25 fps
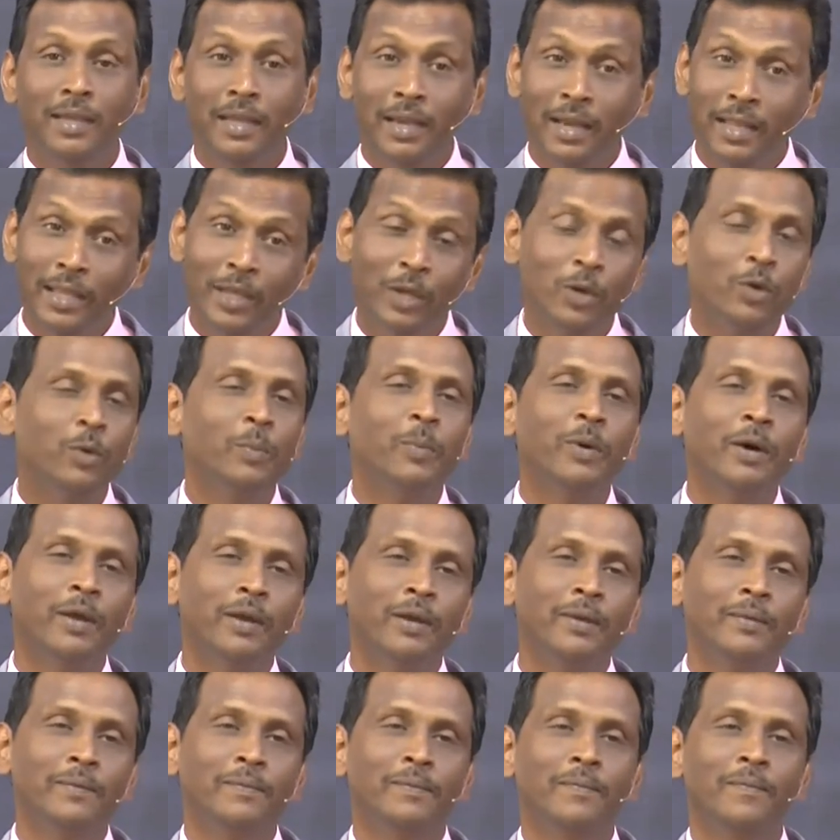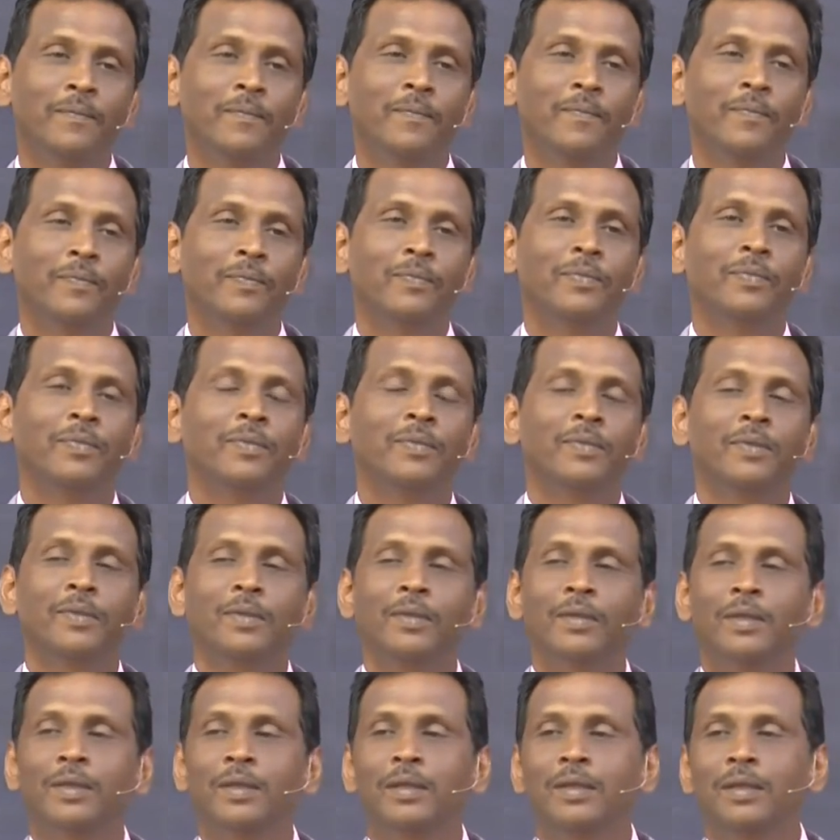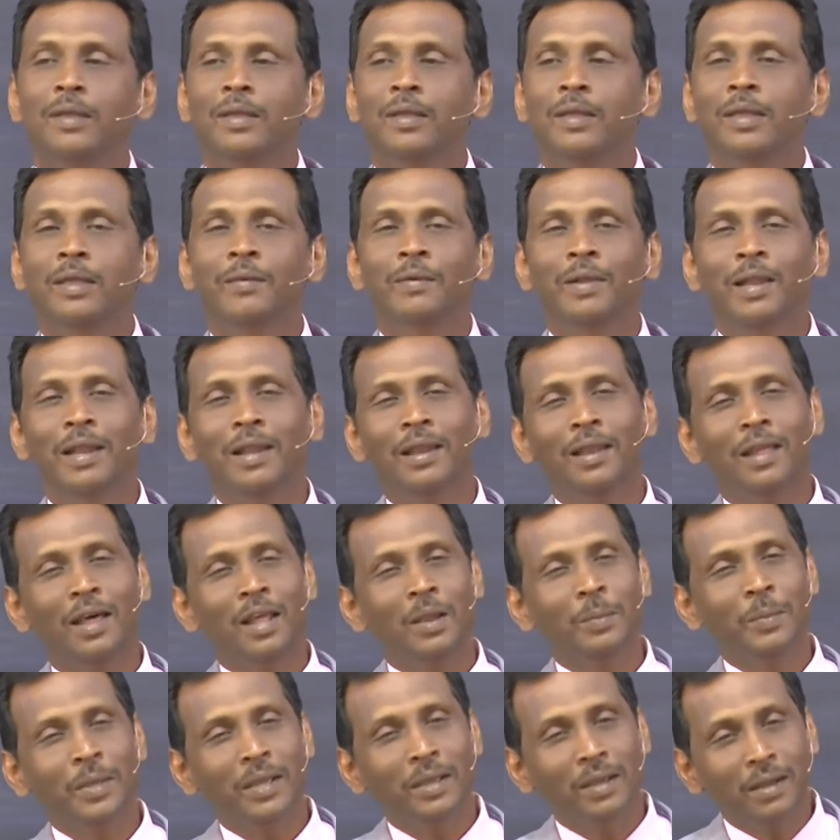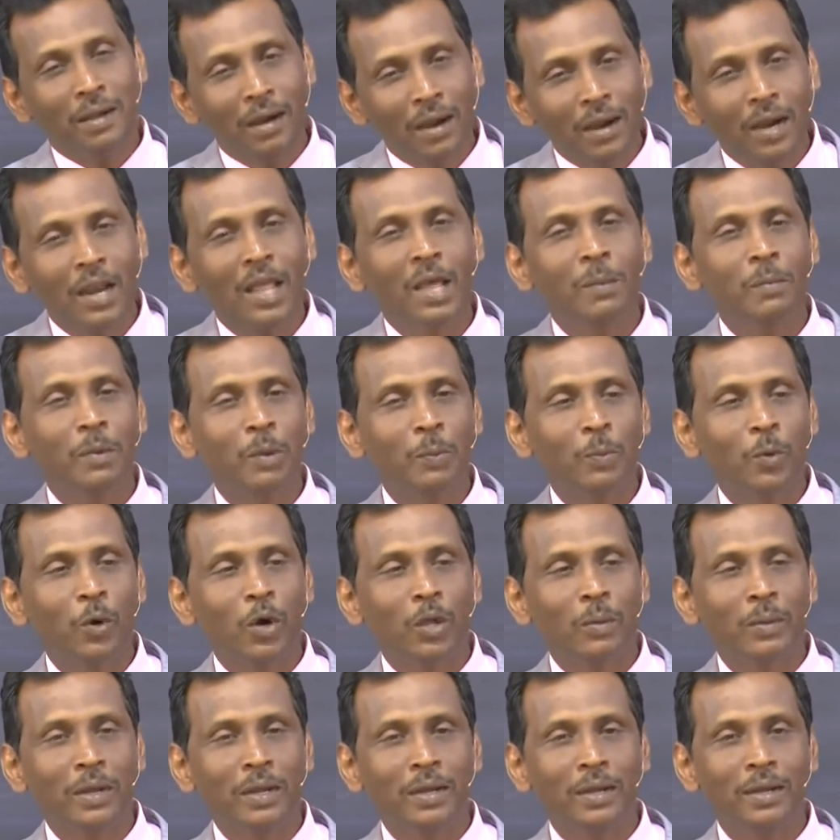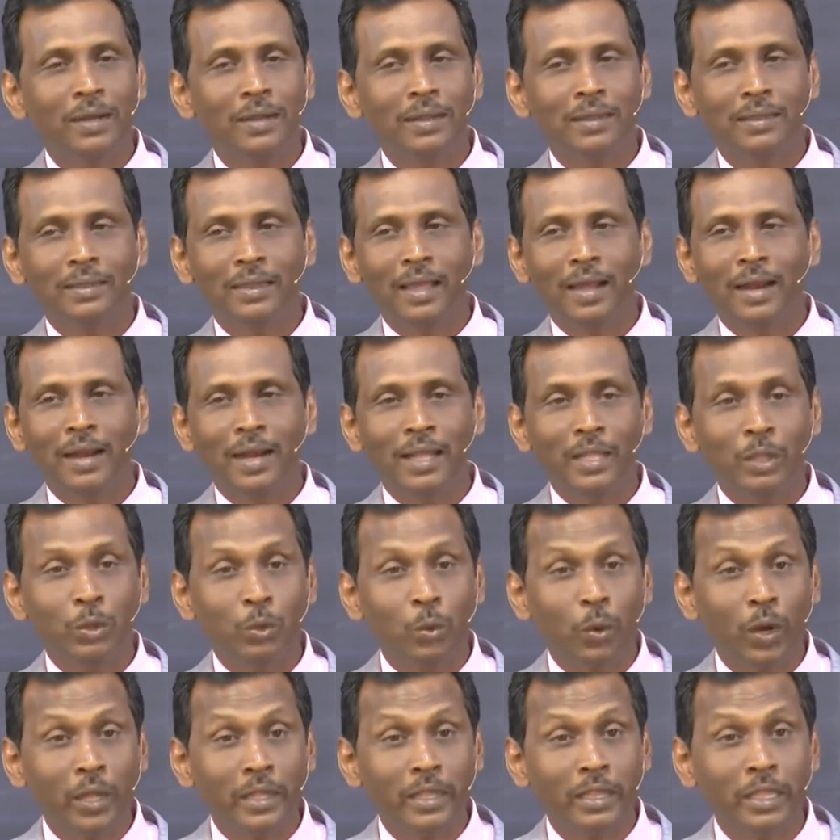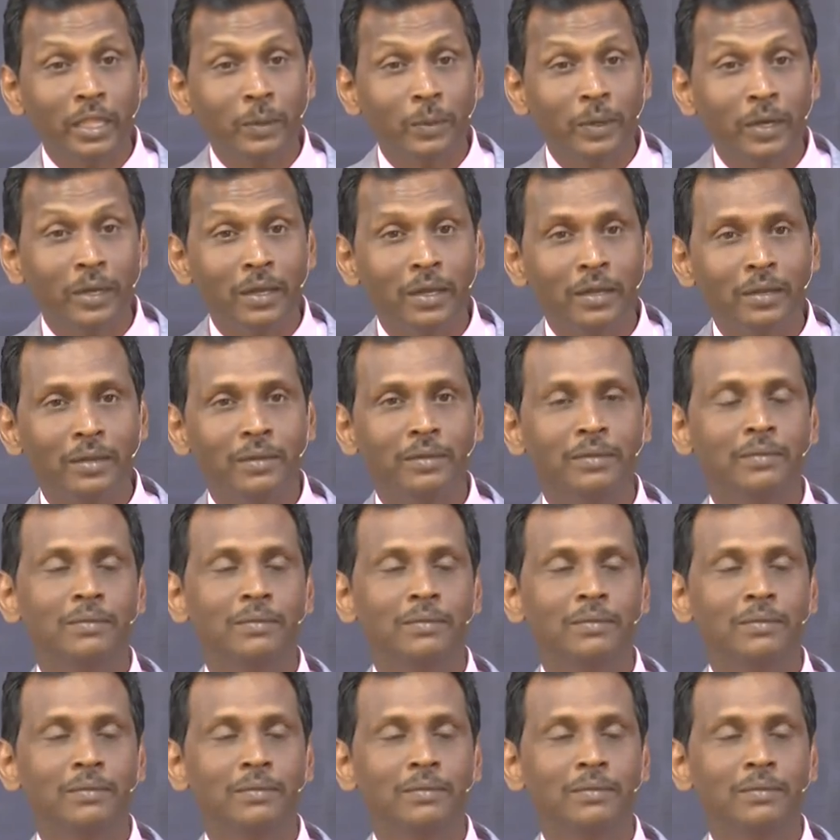இளையகுமாரன் இவர்கள் எல்லாருமே காணாமல் போனவர்கள் தங்களை துளைத்தவர்கள்